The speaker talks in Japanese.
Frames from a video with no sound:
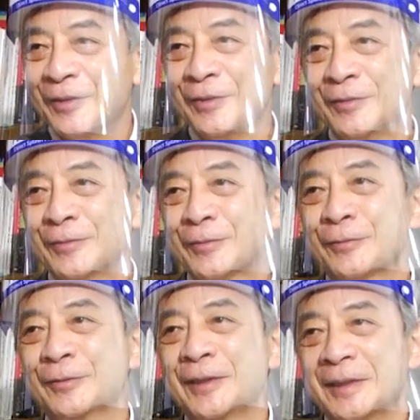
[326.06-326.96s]
いう
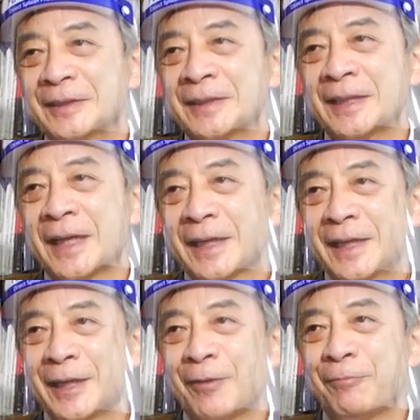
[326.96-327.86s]
ことでですね、流
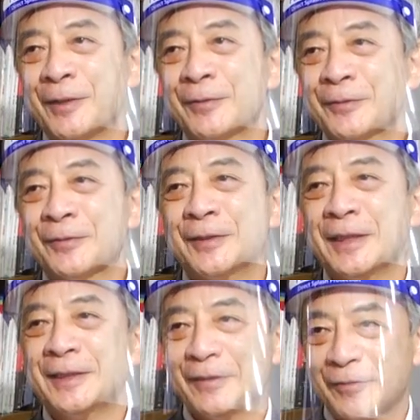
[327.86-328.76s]
れがやっぱりどんどん
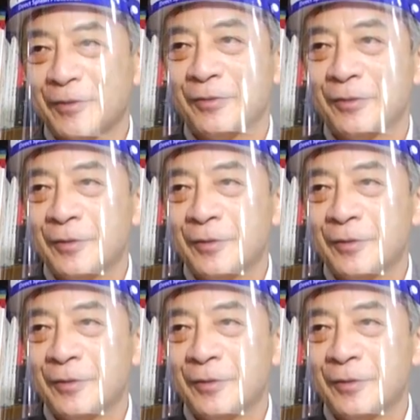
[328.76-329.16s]
できてると。